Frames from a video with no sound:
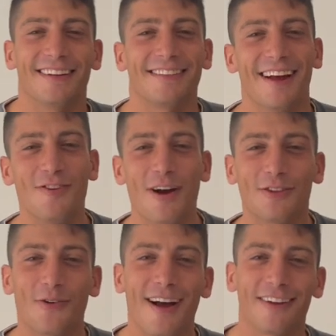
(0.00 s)
Salut à
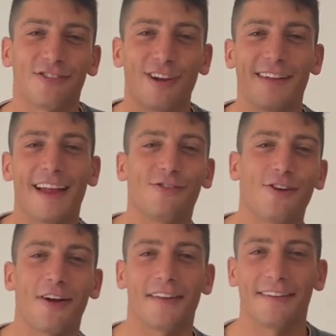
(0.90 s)
toi, cher
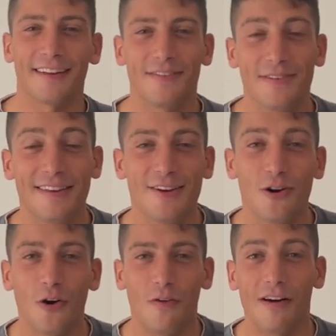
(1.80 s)
nageur. Dans cette
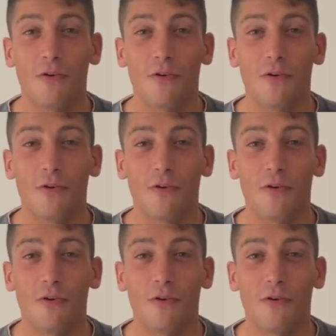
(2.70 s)
vidéo, on va